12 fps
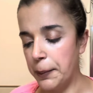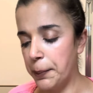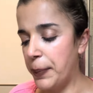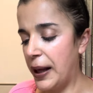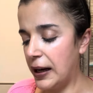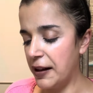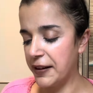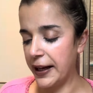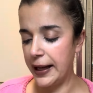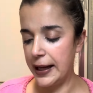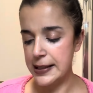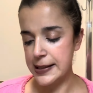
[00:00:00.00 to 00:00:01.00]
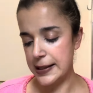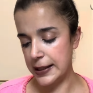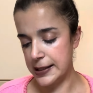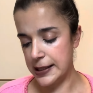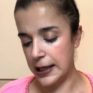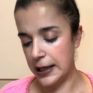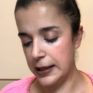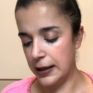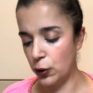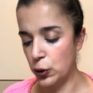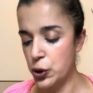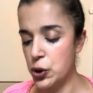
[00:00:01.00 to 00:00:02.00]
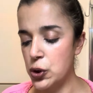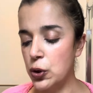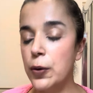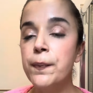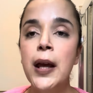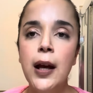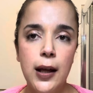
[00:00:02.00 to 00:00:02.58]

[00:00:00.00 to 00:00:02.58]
Per la vacanza che sarà in agosto,